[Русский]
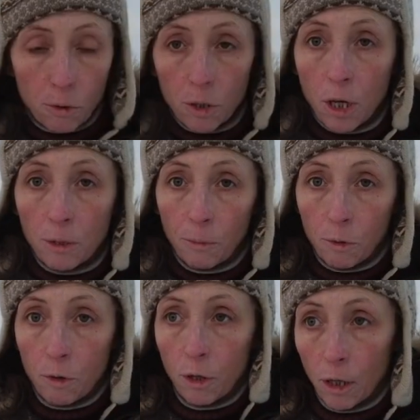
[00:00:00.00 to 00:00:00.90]
Сейчас мы
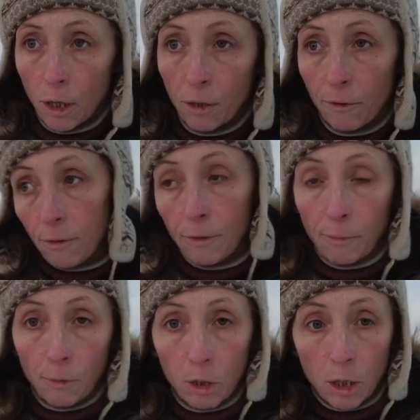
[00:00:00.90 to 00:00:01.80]
уже в
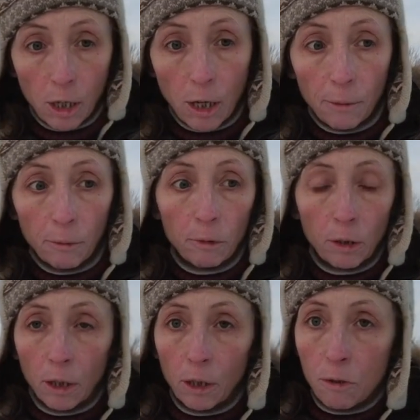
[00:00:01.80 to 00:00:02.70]
Североморске как бы вот
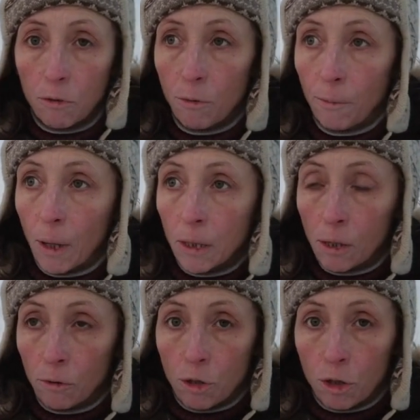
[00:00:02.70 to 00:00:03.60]
организуем
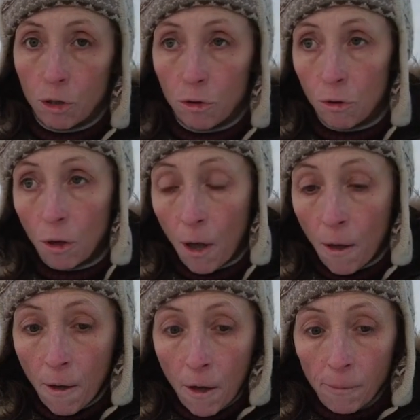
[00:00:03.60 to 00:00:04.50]
следующий сезон.
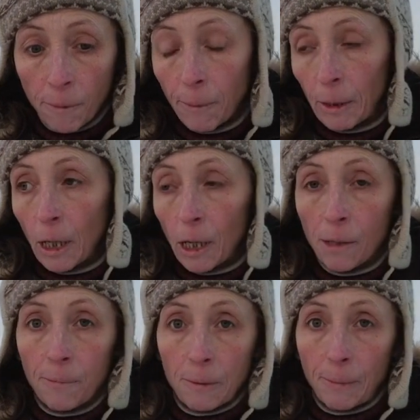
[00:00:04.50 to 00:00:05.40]
Мы подъехали
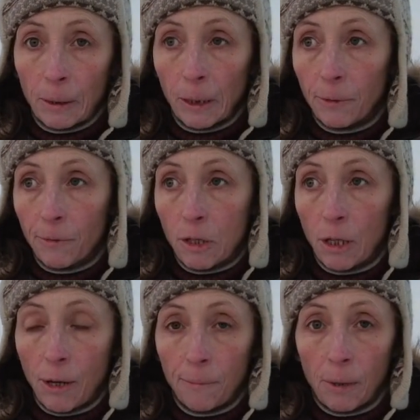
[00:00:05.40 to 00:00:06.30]
посмотреть в
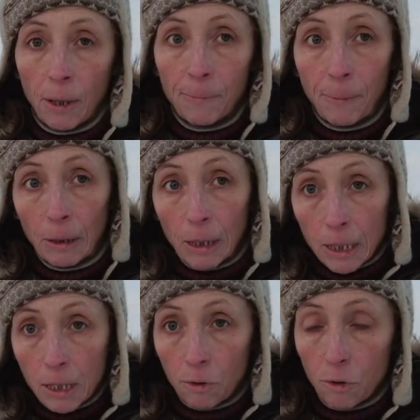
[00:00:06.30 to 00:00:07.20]
целом а,
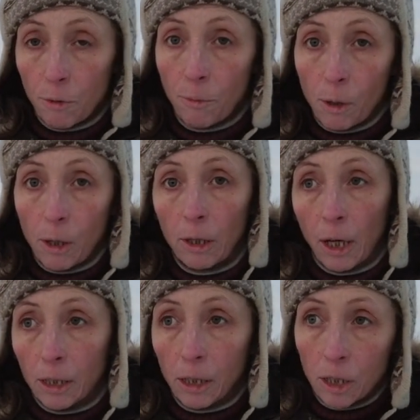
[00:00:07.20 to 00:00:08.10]
подъезды, уже более
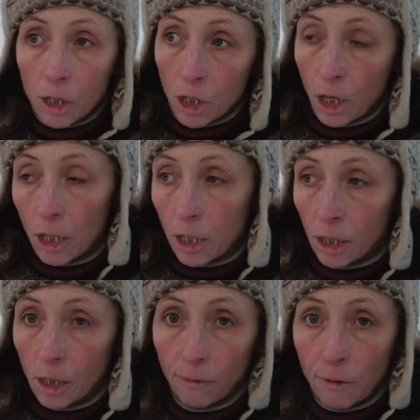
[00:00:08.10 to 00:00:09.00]
так технически
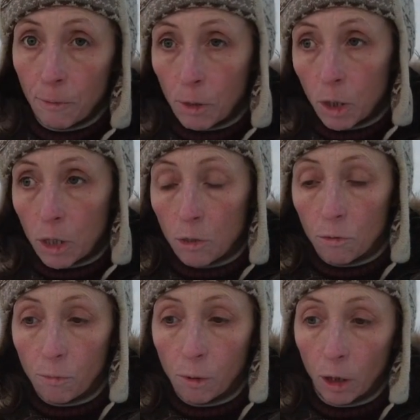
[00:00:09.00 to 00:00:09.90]
оценить возможности
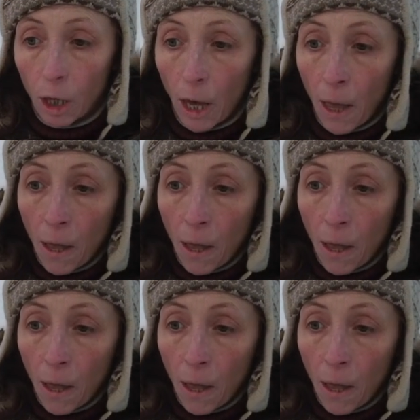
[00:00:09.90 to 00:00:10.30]
уборки.